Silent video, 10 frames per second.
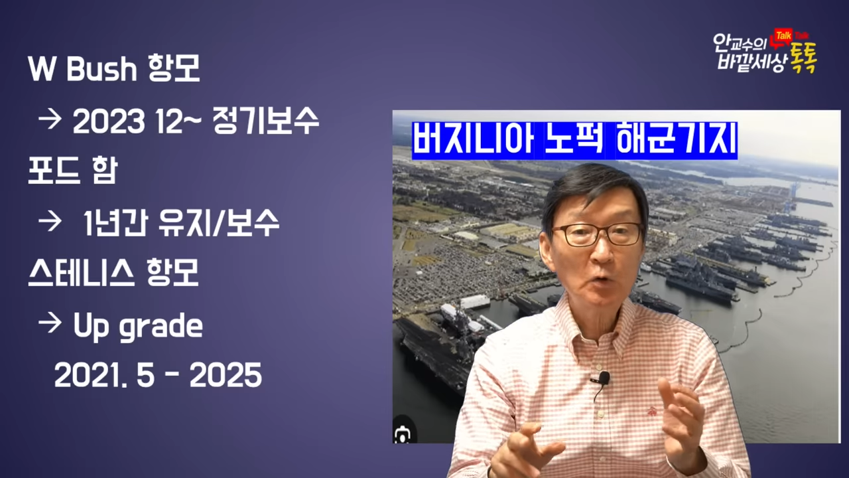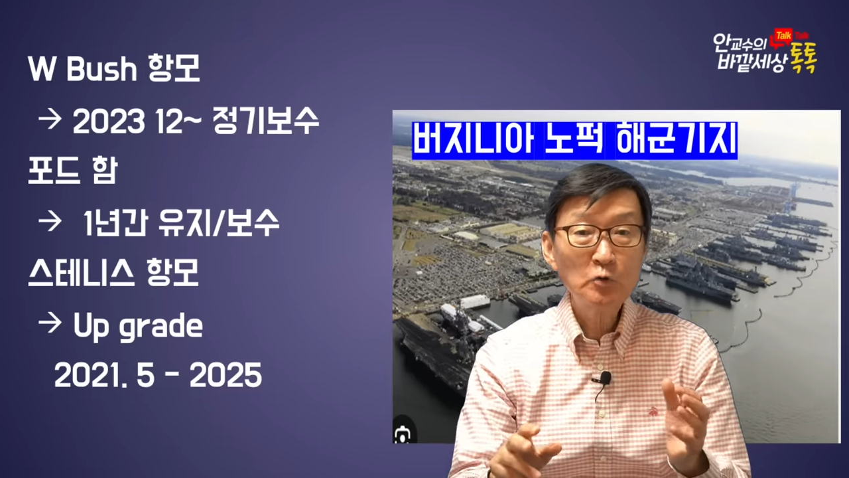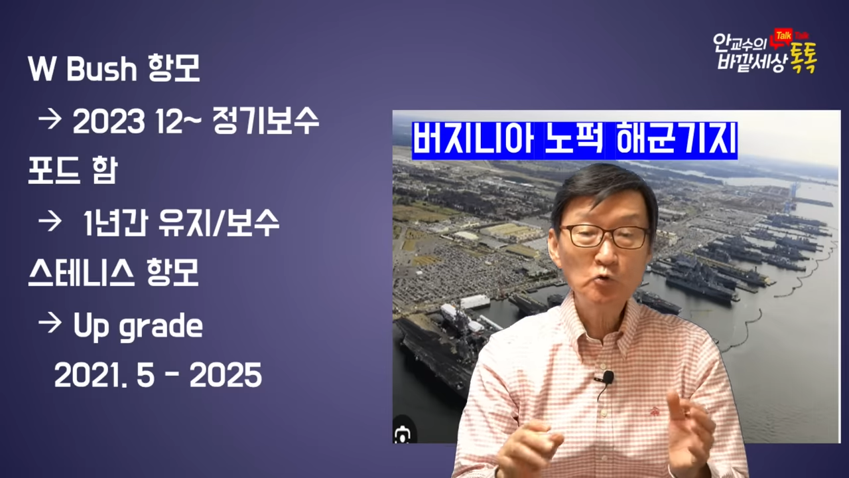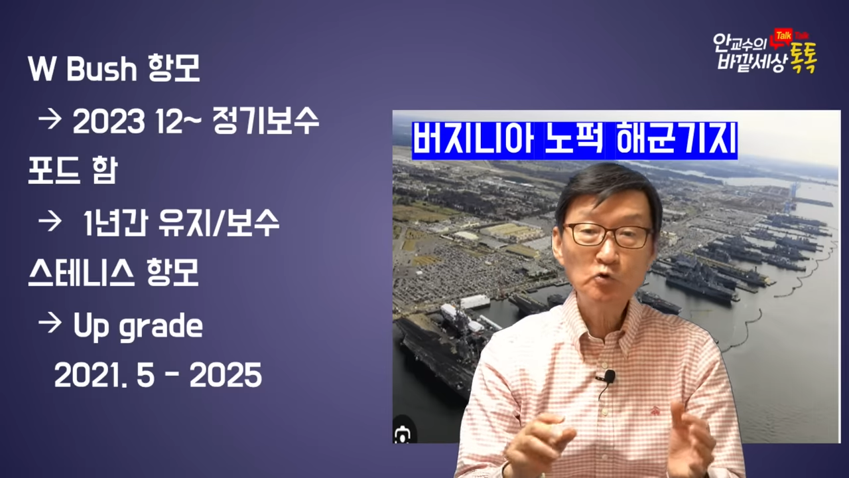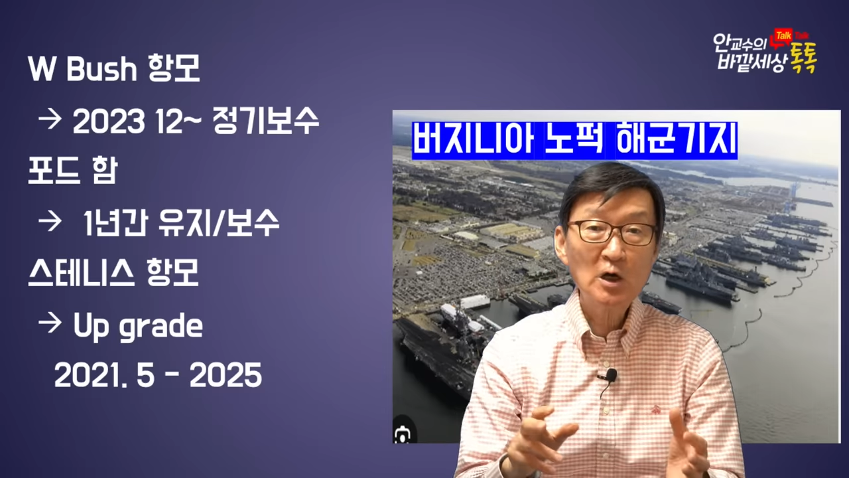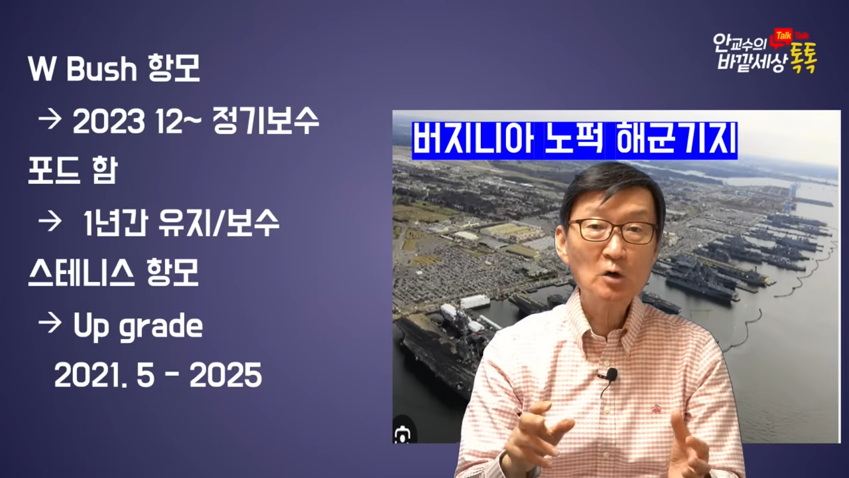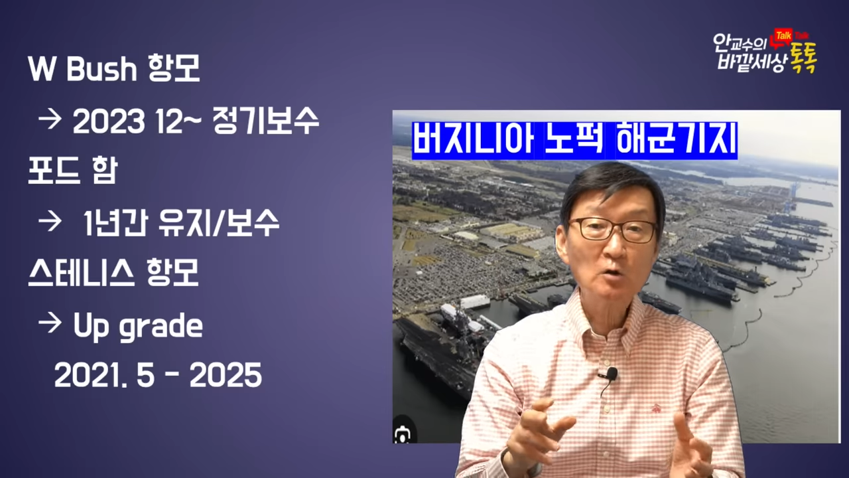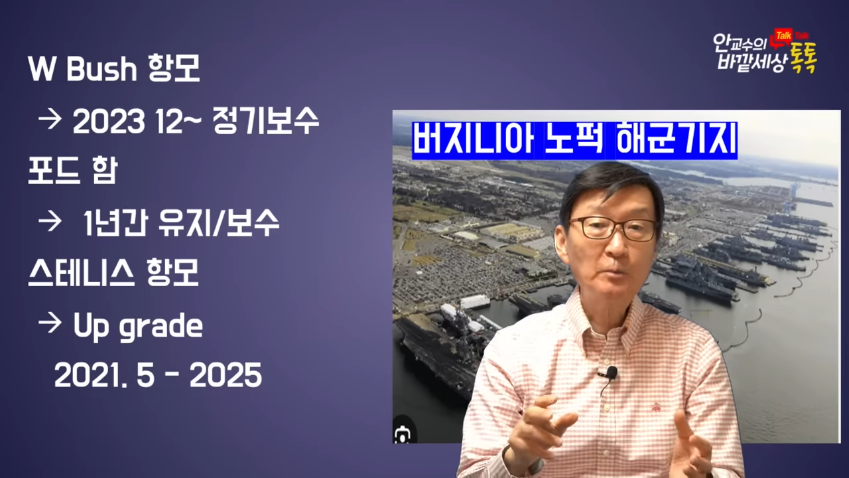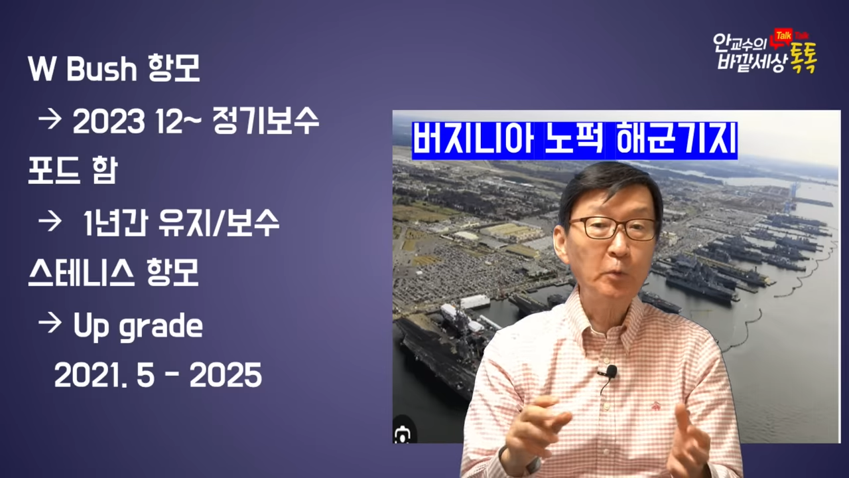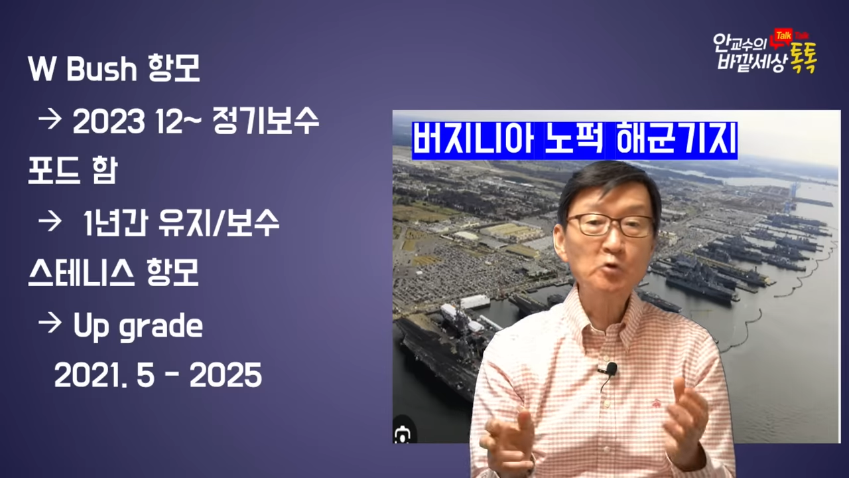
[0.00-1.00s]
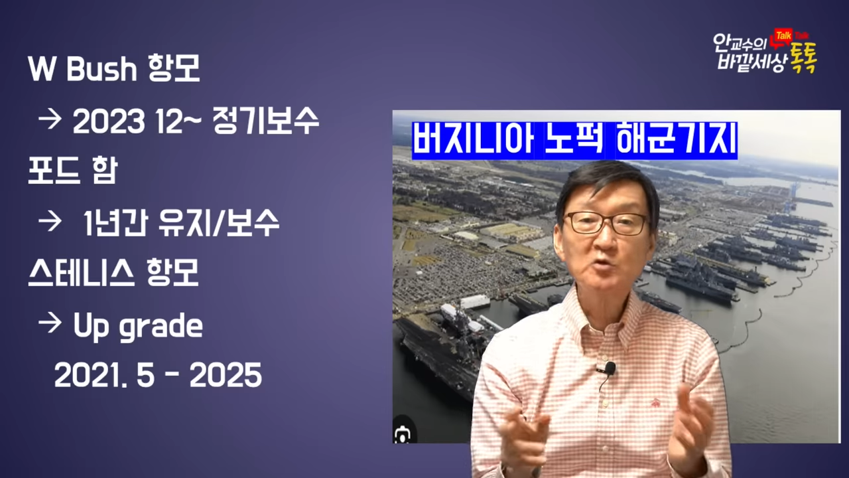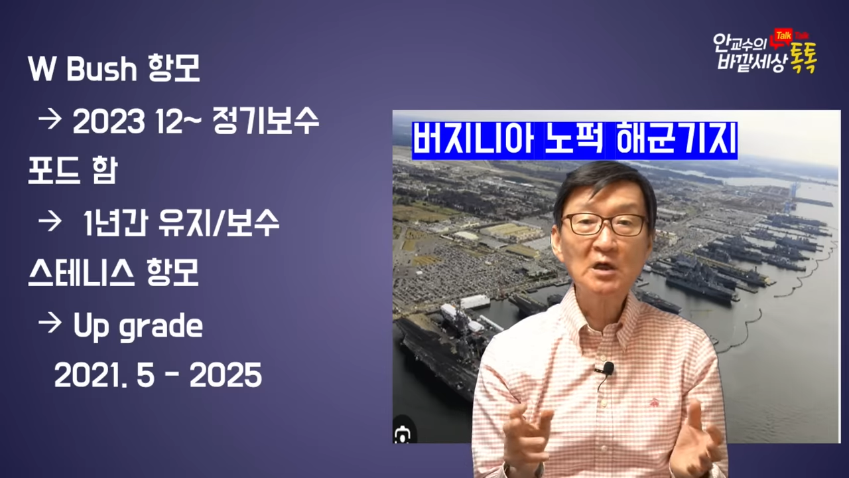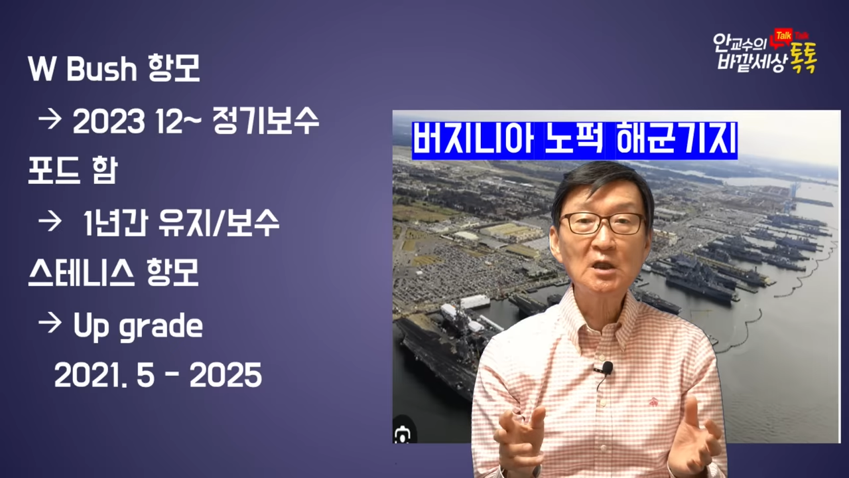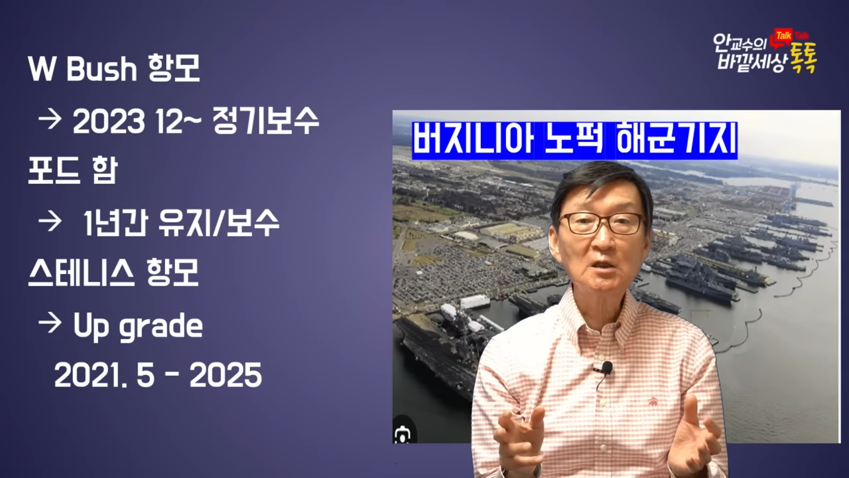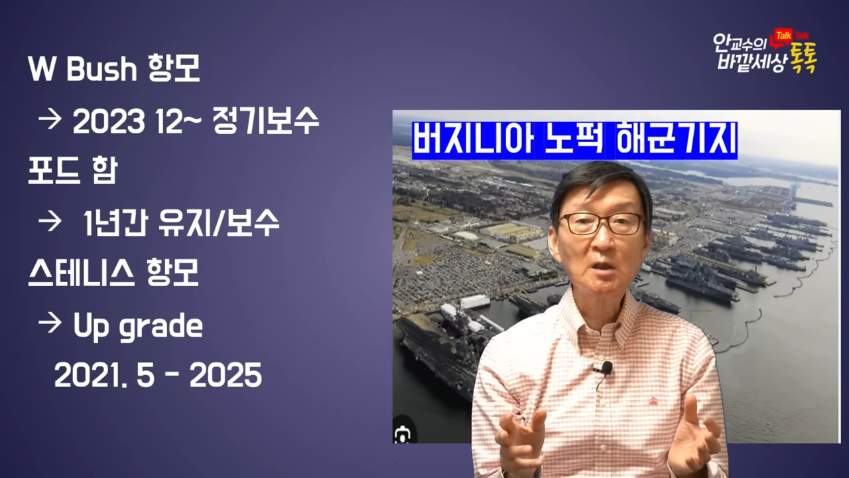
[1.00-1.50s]
유지하고 보수해야
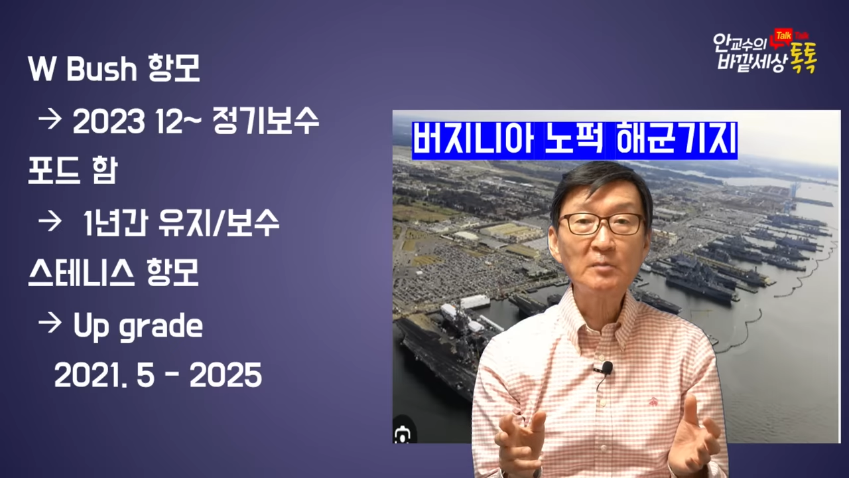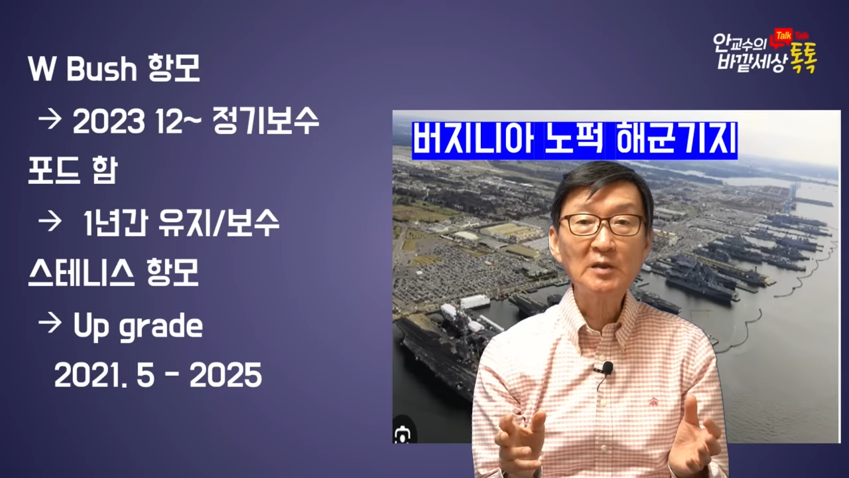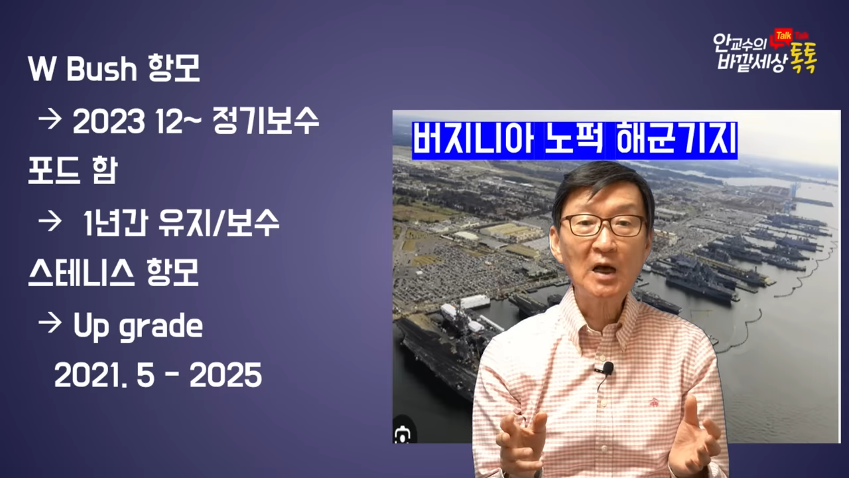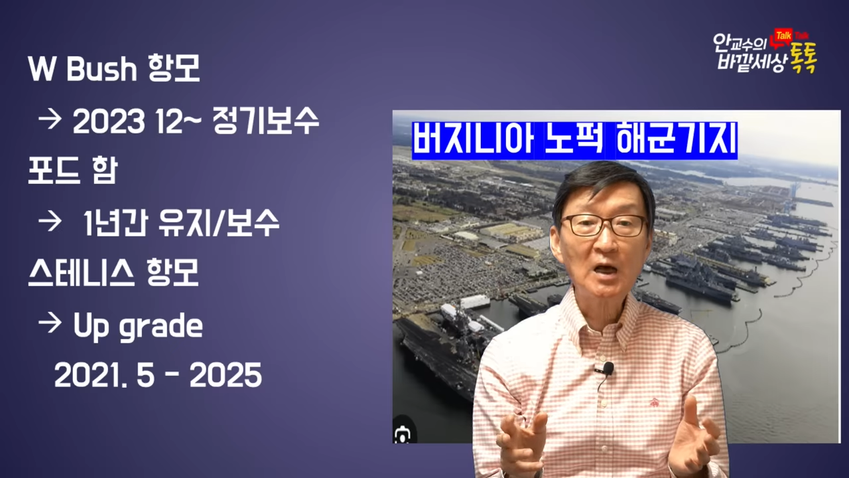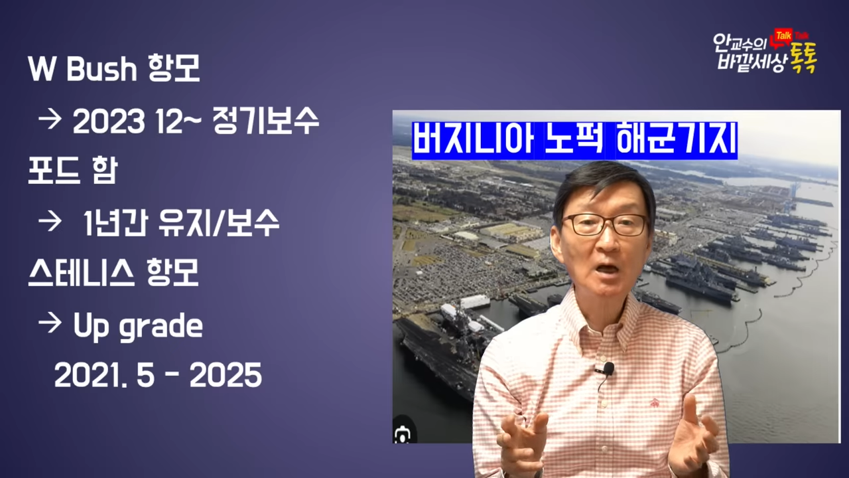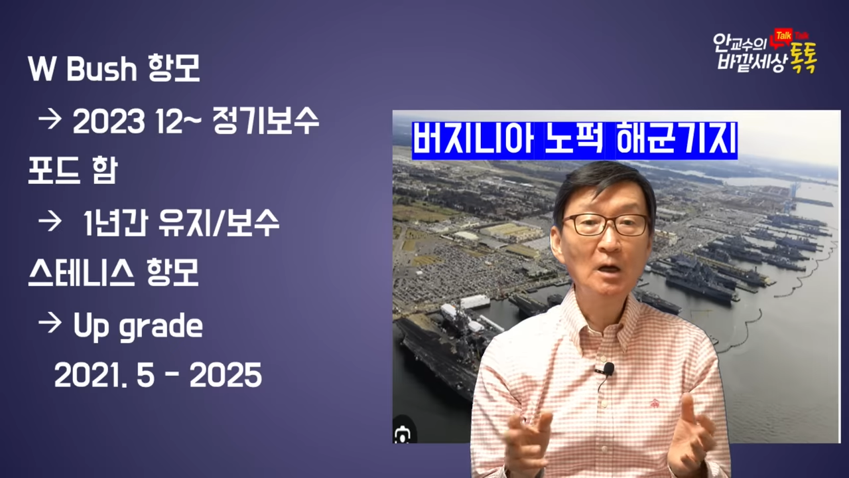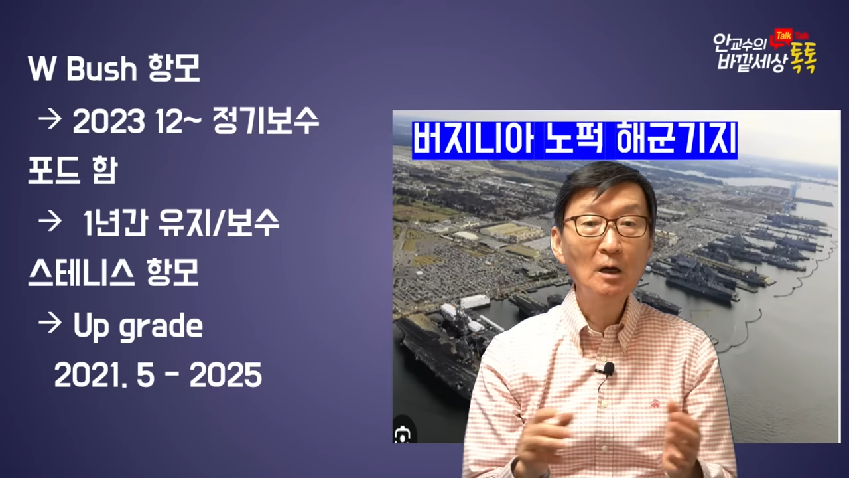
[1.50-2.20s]
된답니다.